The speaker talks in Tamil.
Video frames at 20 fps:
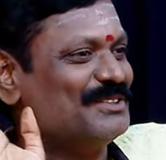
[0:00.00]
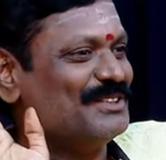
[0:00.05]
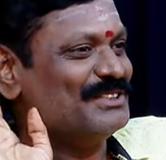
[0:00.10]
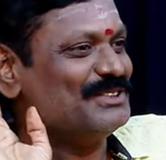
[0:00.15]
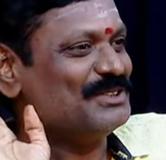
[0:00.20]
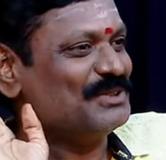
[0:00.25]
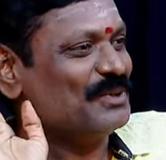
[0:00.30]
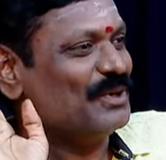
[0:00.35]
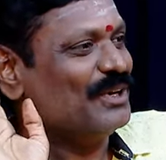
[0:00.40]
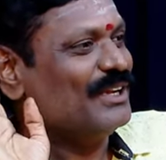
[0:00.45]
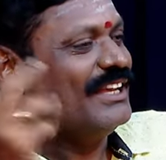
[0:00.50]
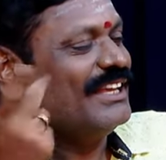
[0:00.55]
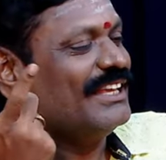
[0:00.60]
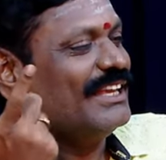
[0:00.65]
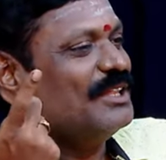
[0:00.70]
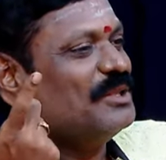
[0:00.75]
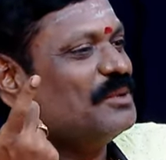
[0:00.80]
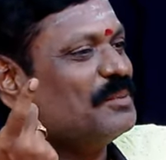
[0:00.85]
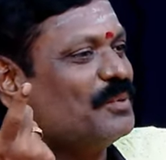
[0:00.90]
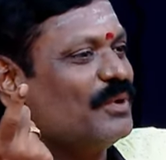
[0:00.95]
வச்சுக்குவோம்
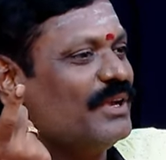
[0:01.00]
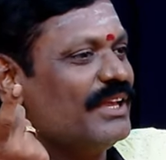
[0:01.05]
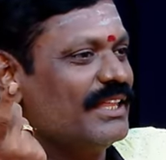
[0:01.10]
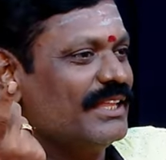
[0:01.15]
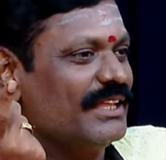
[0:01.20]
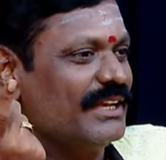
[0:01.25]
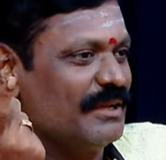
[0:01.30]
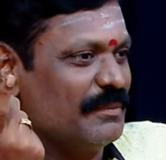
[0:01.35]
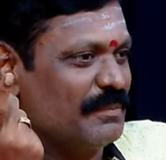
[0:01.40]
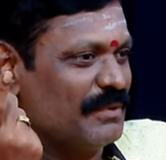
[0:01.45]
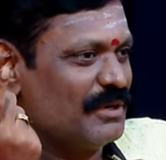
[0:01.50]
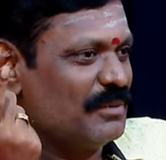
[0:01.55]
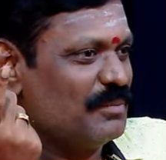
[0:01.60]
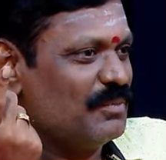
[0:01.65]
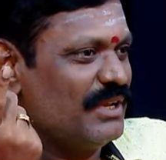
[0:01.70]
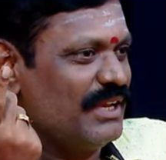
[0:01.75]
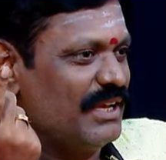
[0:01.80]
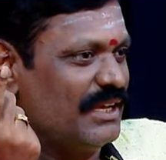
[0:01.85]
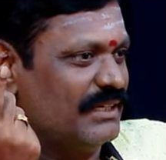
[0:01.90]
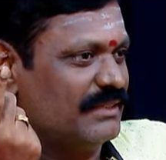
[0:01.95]
எது போய் அதை என்ன பண்ண
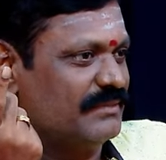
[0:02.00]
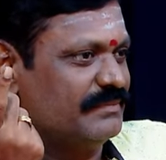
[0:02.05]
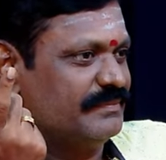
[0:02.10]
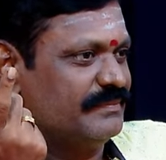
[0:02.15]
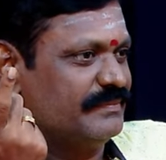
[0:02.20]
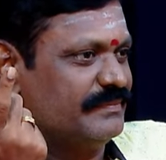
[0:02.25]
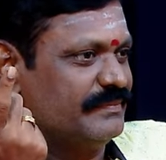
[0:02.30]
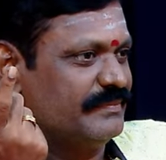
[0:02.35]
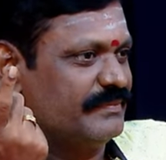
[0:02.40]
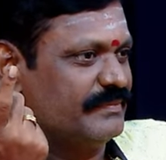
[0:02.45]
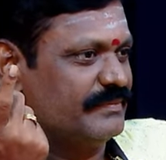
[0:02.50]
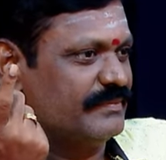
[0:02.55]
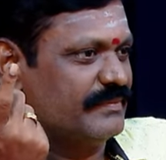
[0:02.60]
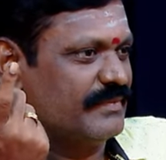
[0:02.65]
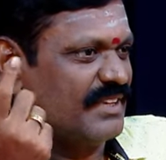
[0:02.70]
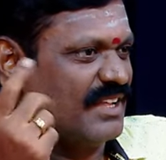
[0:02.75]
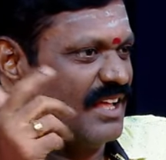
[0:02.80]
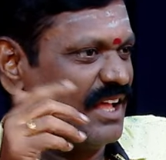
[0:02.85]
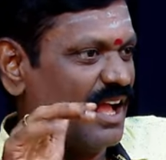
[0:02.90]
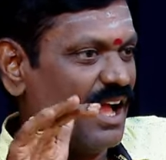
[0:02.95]
முடியல
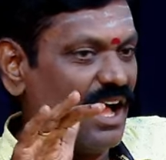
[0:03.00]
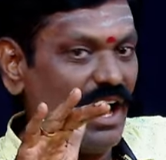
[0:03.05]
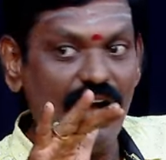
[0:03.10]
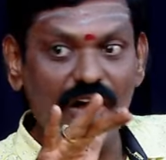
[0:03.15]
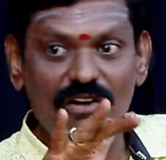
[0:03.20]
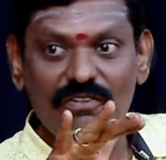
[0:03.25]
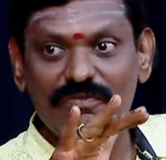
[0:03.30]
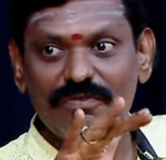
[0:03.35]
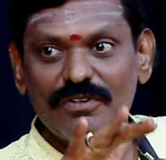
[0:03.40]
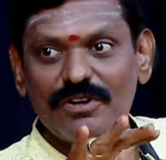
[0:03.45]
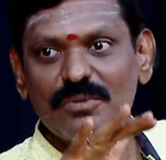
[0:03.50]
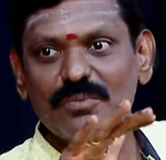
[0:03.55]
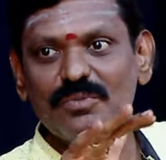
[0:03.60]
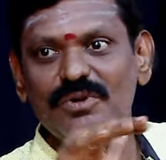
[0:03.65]
ஆஃப் பண்ண